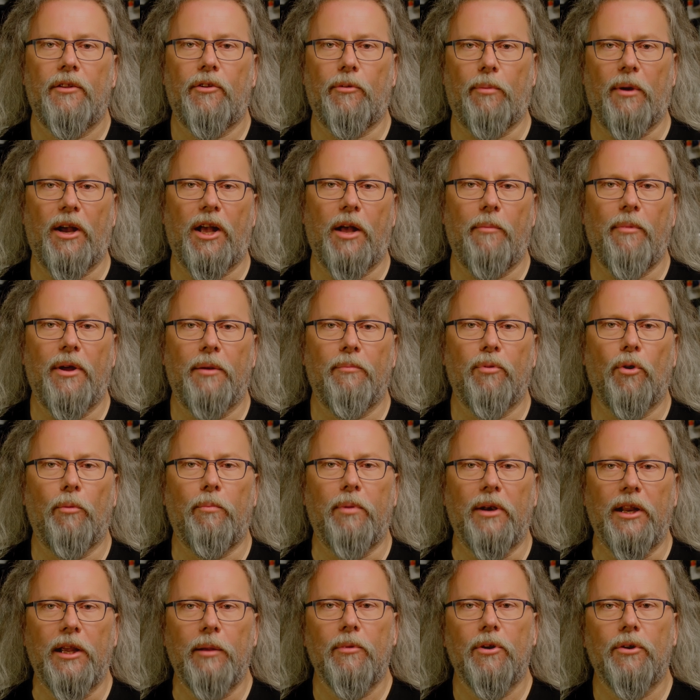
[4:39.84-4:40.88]
Zwar kann man
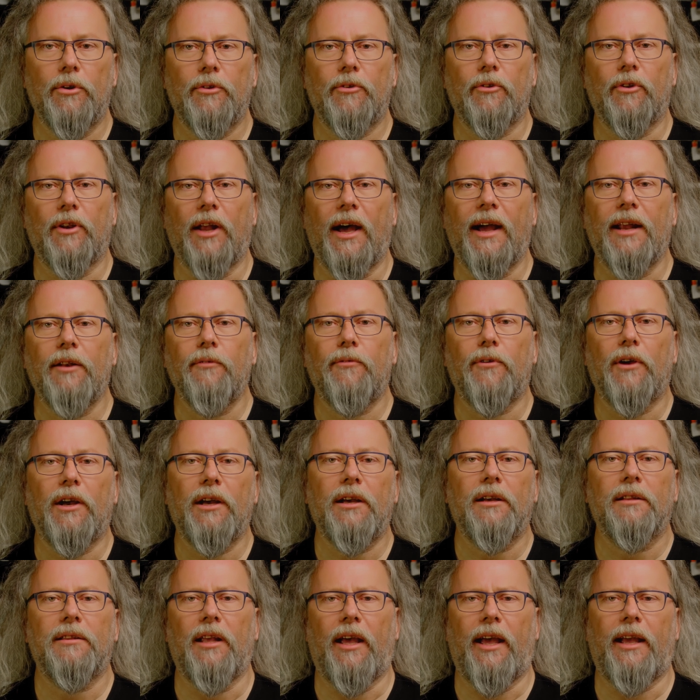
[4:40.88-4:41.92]
problemlos und
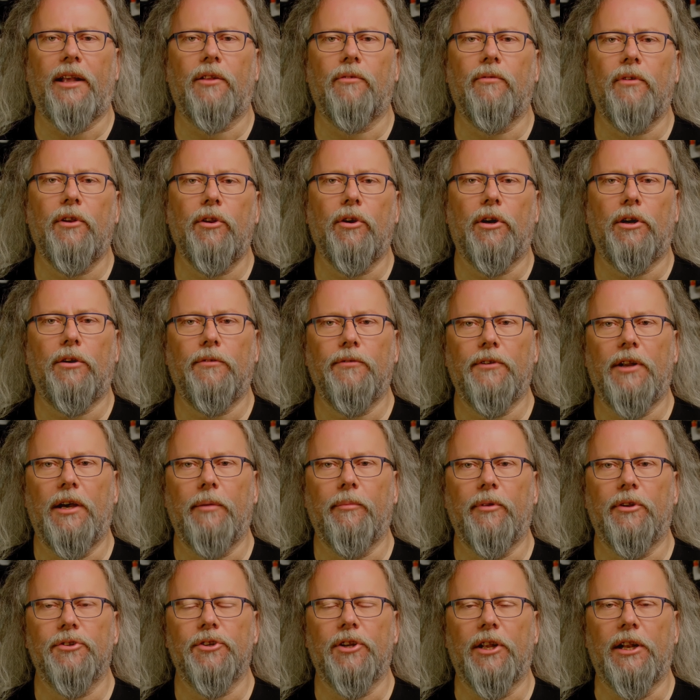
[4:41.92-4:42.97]
einfach direkt
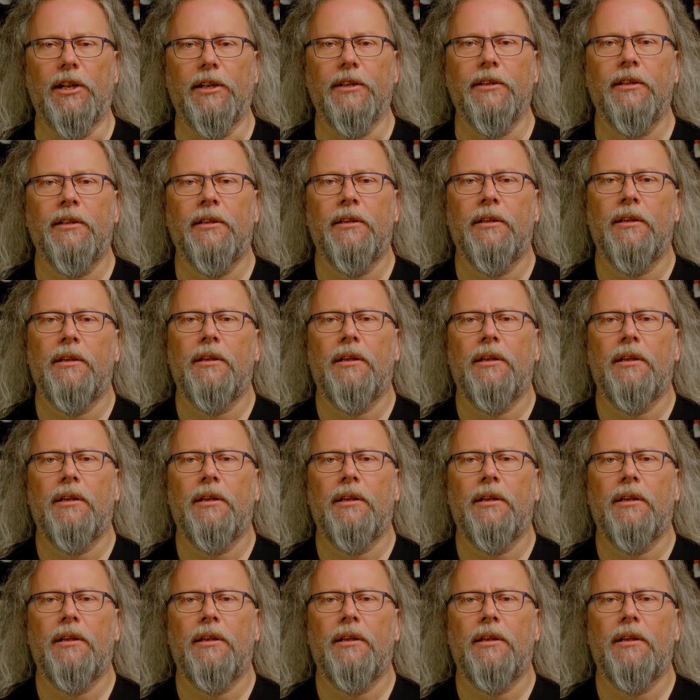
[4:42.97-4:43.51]
Videoaufnahmen erstellen,